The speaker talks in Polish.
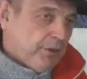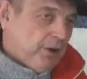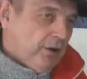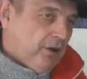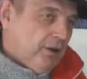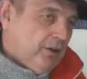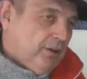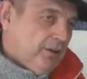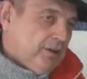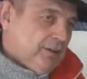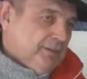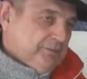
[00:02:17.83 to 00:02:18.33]

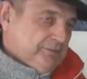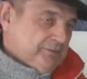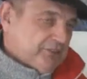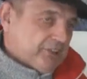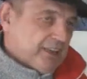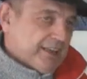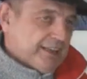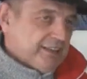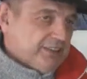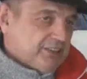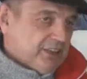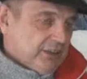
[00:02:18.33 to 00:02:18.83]
po
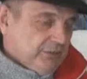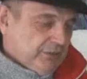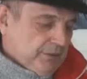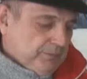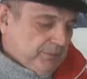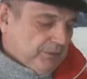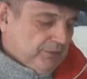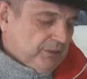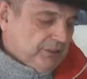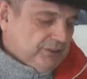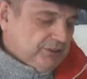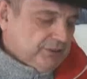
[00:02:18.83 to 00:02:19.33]
wczorajszej
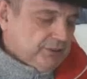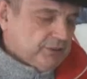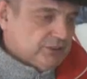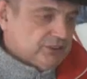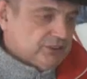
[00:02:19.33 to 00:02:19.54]
wypowiedzi